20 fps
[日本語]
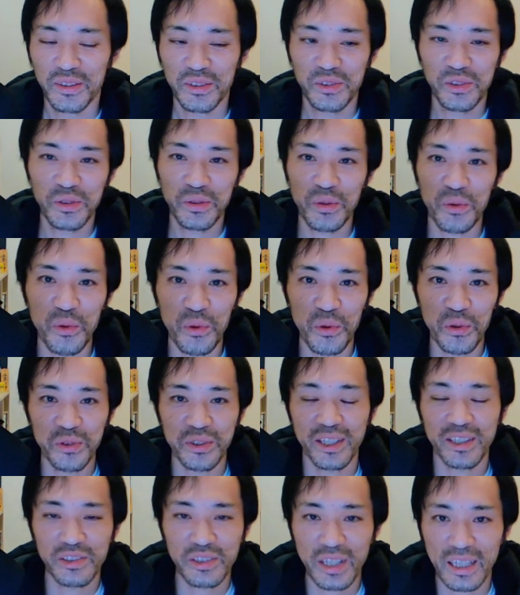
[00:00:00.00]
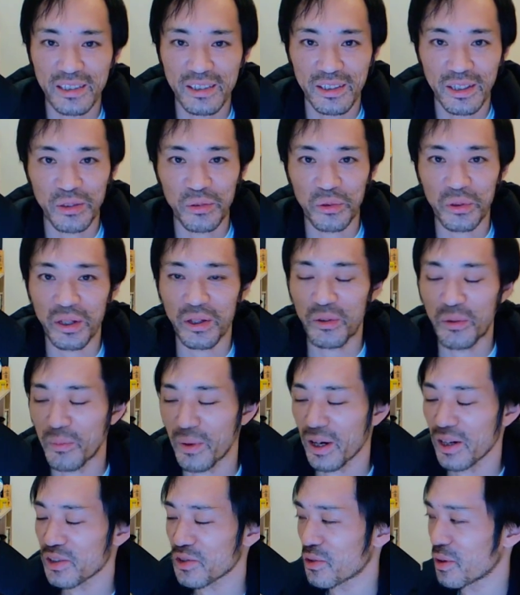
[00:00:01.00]
ずっと56年使ってた時計を
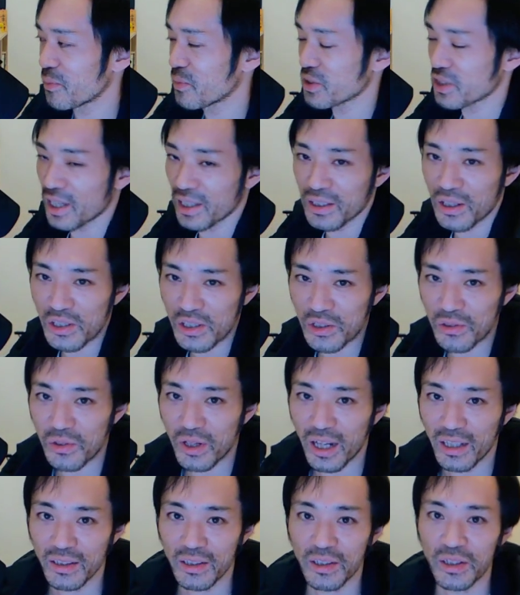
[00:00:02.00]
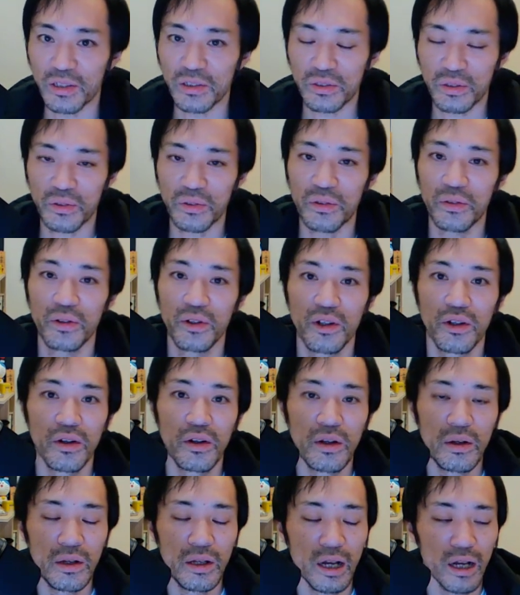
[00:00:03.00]
バージョンアップして新しいのに買ってきたんですけど
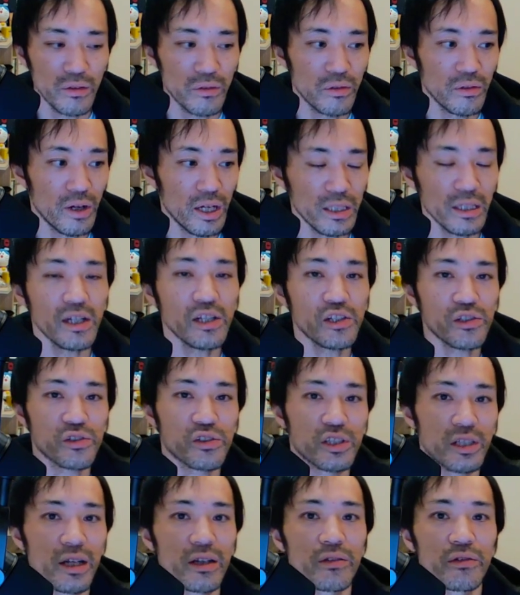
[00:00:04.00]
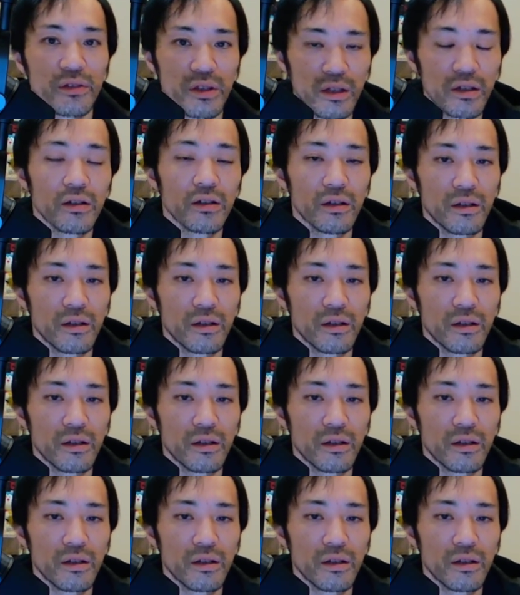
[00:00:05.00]
あの新しくしたいので、